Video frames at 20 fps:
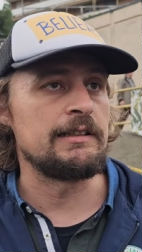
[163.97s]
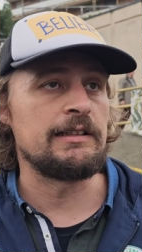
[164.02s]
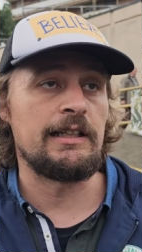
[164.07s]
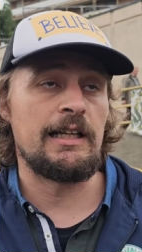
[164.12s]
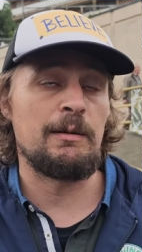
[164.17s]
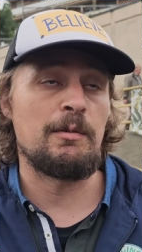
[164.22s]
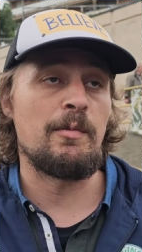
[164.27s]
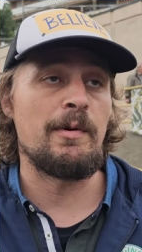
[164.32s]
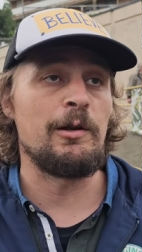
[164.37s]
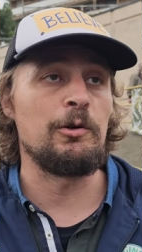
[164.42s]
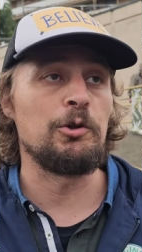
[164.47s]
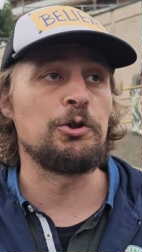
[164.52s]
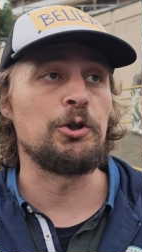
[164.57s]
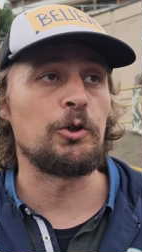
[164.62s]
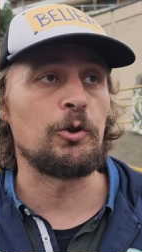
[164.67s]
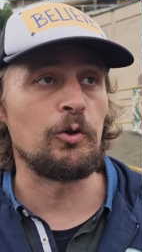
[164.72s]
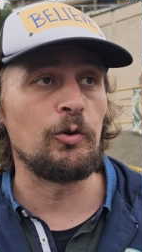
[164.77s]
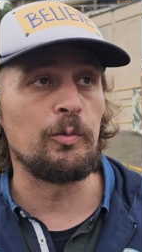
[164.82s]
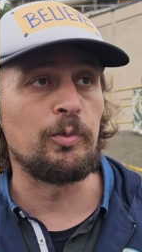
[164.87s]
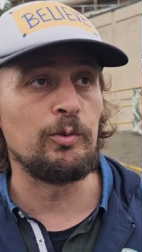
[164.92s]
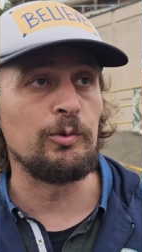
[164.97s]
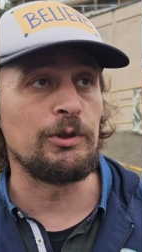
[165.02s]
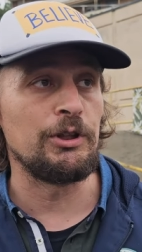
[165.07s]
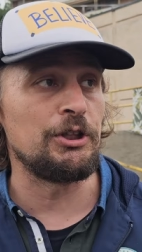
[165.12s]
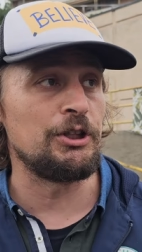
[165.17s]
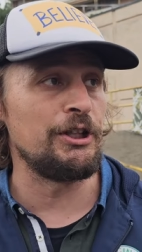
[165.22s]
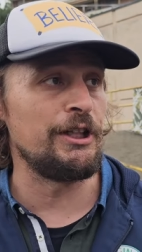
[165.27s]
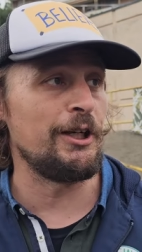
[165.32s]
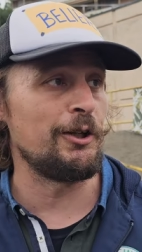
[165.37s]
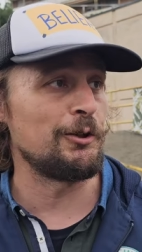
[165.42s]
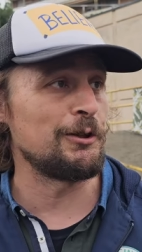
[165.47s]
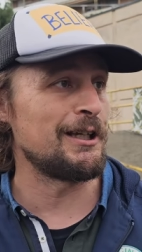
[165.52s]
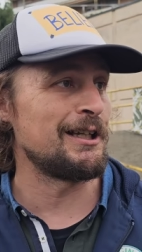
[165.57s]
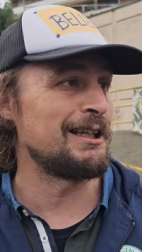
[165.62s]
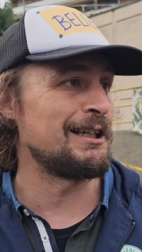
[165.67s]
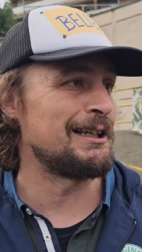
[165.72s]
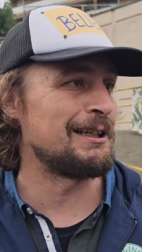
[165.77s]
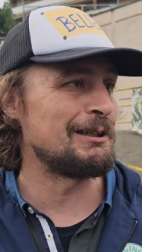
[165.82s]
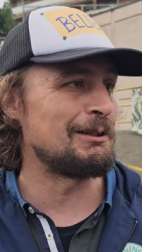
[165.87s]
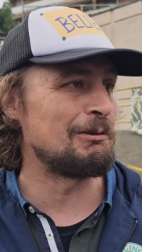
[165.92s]
Sarebbe bello uscire con un punticino,
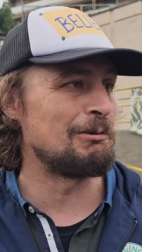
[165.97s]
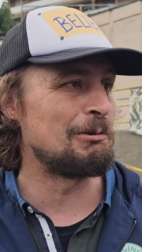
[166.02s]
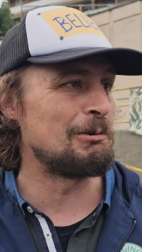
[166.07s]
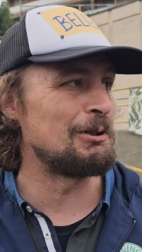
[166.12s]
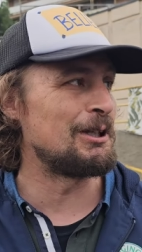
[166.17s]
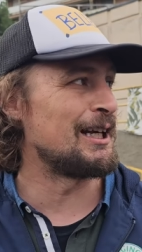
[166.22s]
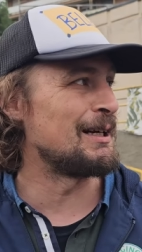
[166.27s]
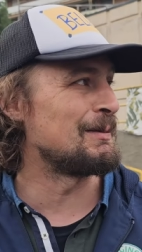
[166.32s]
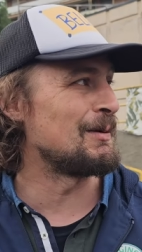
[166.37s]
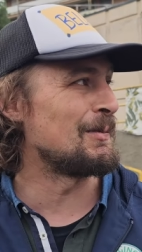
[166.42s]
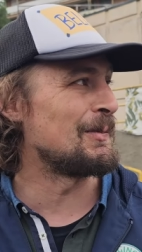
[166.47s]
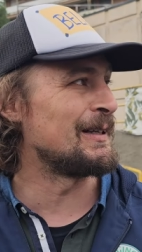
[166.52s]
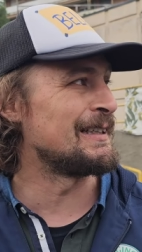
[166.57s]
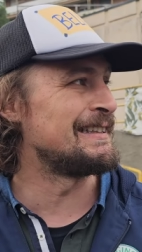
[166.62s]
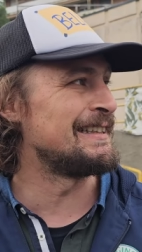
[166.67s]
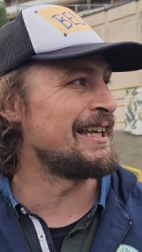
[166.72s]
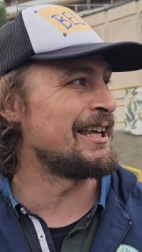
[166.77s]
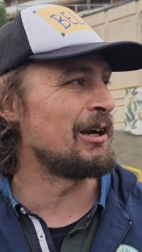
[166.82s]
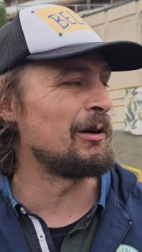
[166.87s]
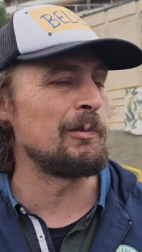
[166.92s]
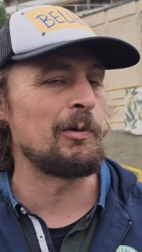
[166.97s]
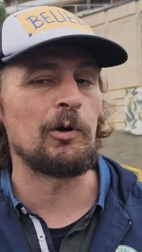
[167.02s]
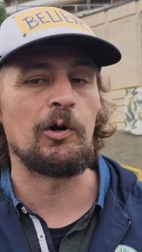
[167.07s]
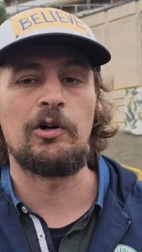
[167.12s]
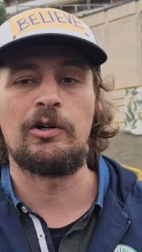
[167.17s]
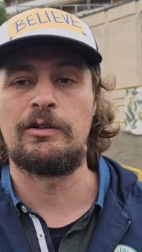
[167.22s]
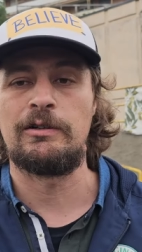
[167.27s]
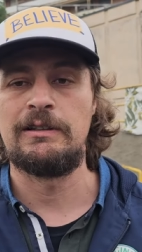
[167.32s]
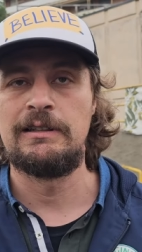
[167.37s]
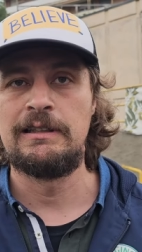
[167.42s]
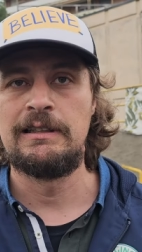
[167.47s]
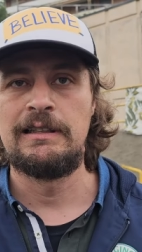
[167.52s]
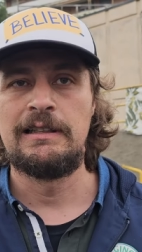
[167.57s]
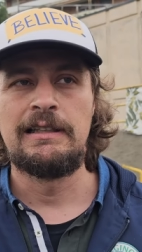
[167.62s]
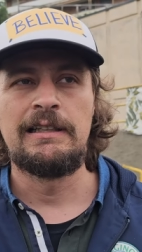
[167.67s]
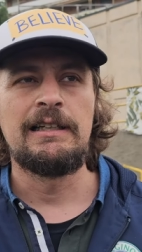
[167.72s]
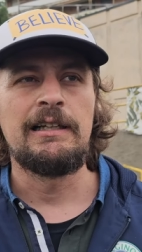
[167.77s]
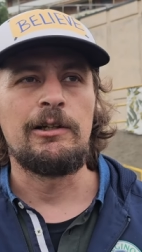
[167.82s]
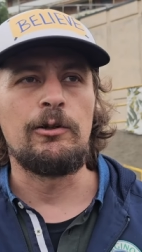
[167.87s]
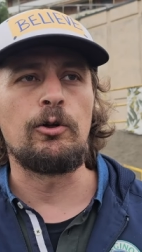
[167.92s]
da, da non chiudere proprio a zero, però
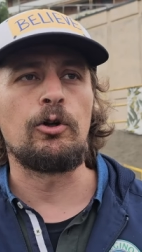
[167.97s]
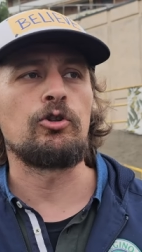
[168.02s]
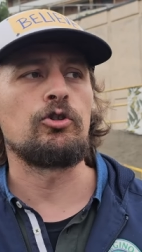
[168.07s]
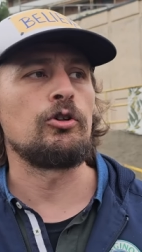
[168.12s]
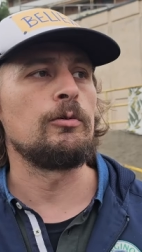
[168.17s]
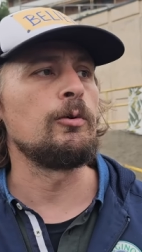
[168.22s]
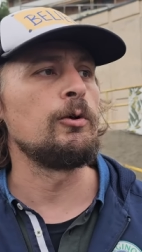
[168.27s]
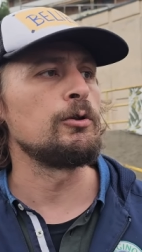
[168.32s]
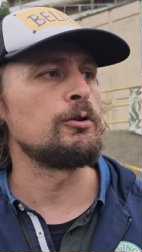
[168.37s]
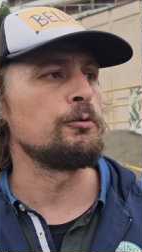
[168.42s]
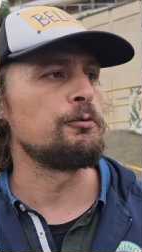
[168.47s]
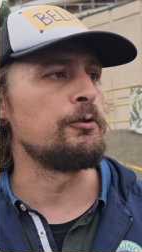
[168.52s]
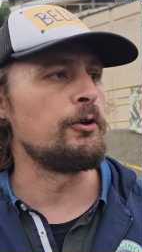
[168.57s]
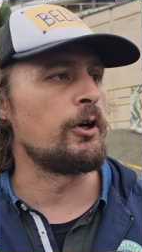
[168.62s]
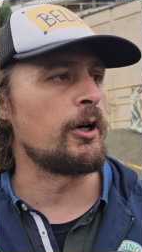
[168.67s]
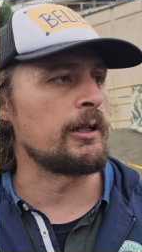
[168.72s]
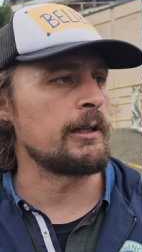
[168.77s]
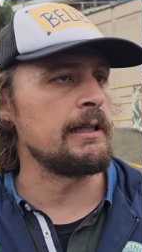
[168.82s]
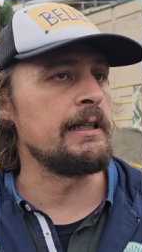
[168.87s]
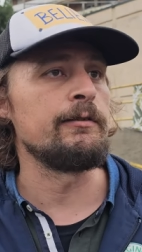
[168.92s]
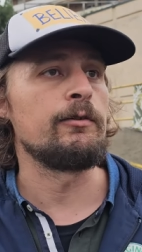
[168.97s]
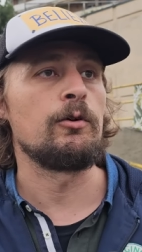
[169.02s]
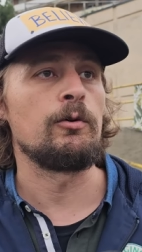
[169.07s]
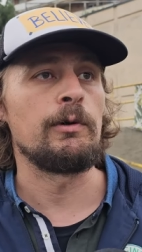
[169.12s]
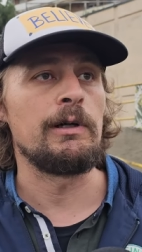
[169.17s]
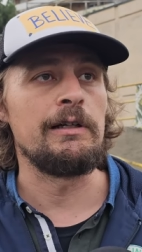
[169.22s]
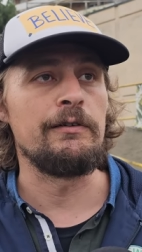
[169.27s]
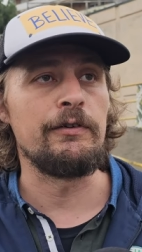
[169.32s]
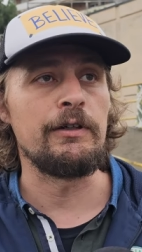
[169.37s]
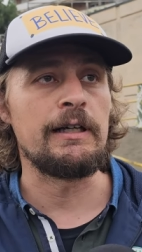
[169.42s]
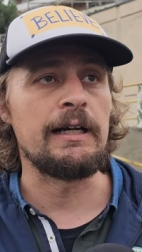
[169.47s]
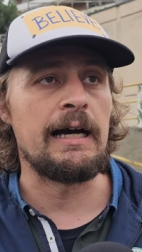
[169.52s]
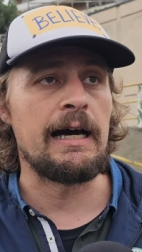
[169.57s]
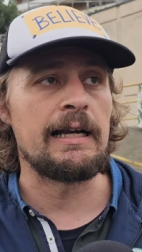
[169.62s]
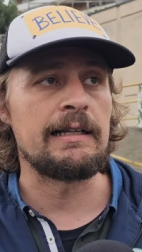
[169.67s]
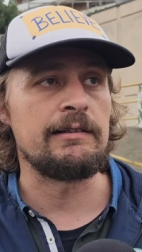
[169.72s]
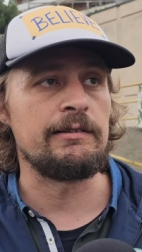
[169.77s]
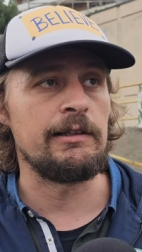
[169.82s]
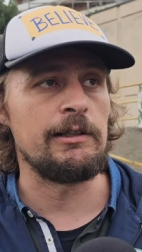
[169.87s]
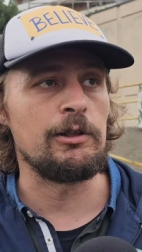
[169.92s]
loro sono molto forti, devono
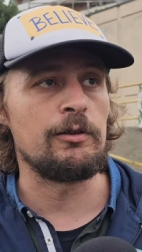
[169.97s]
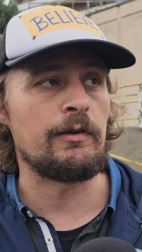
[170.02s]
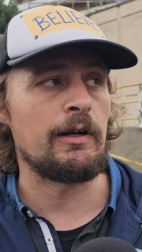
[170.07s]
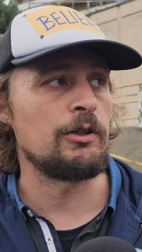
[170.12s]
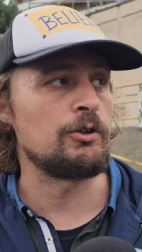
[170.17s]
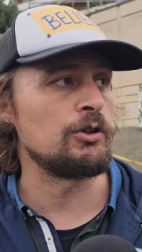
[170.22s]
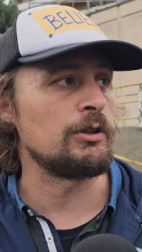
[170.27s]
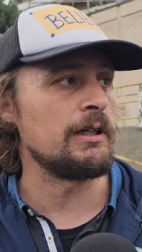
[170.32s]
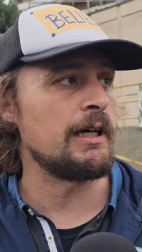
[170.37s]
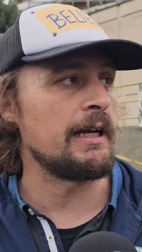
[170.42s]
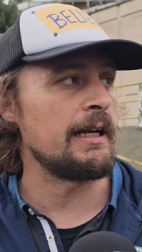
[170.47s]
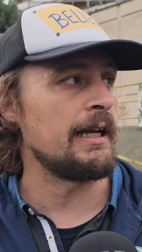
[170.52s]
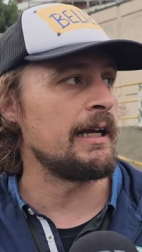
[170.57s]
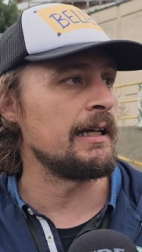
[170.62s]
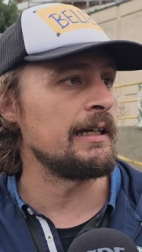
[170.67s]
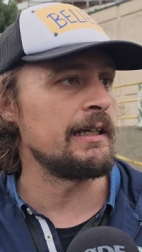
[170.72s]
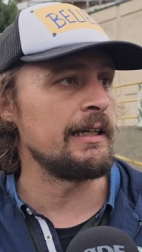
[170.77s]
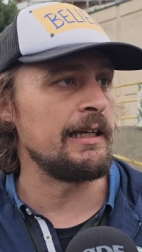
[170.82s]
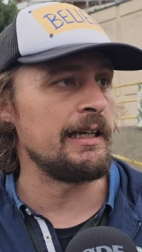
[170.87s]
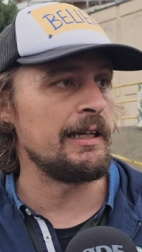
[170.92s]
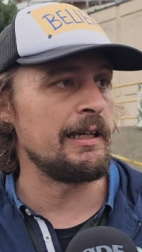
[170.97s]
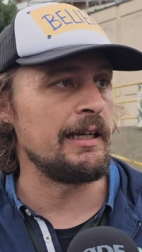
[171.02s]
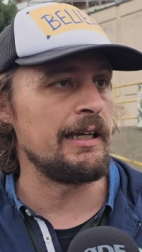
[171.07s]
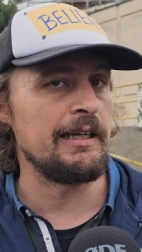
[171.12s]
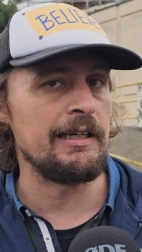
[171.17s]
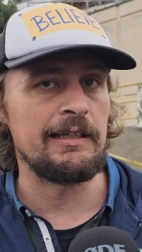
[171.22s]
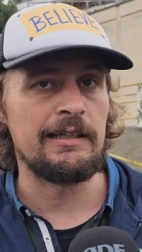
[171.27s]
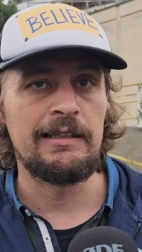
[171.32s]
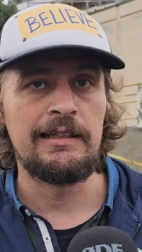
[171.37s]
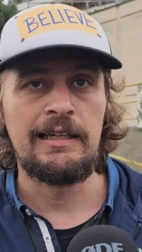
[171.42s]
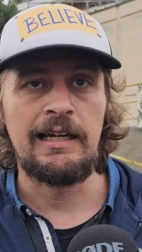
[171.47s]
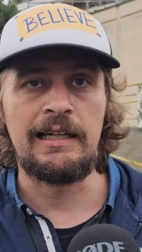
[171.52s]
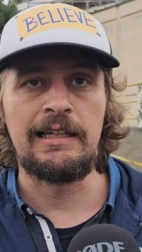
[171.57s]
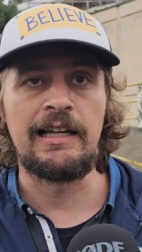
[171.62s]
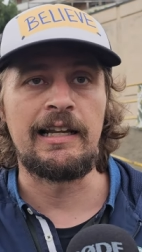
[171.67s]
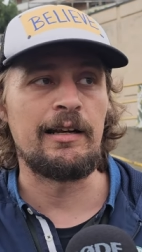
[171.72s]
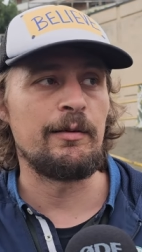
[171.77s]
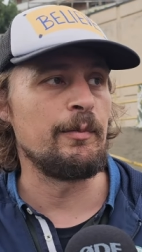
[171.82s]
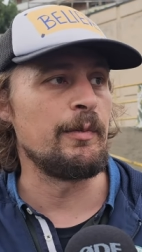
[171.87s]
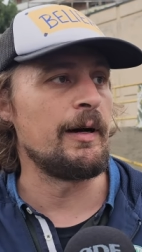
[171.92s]
qualificarsi, quindi dovranno giocare anche
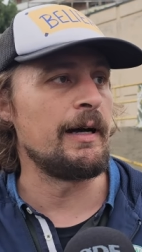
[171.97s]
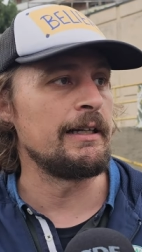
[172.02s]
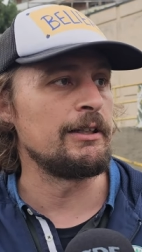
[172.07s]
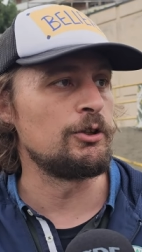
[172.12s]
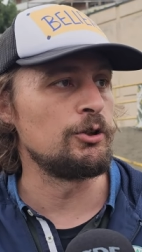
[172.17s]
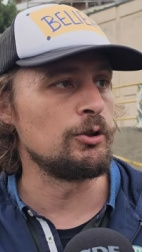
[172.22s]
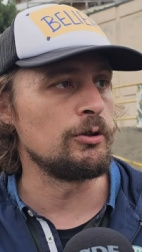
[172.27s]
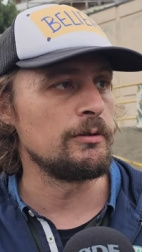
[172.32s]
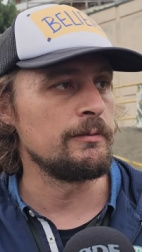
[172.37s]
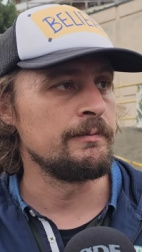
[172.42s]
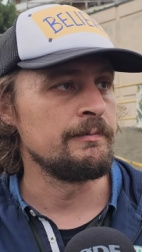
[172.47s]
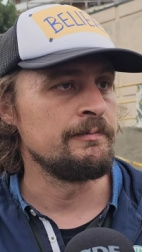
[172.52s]
all'arrembaggio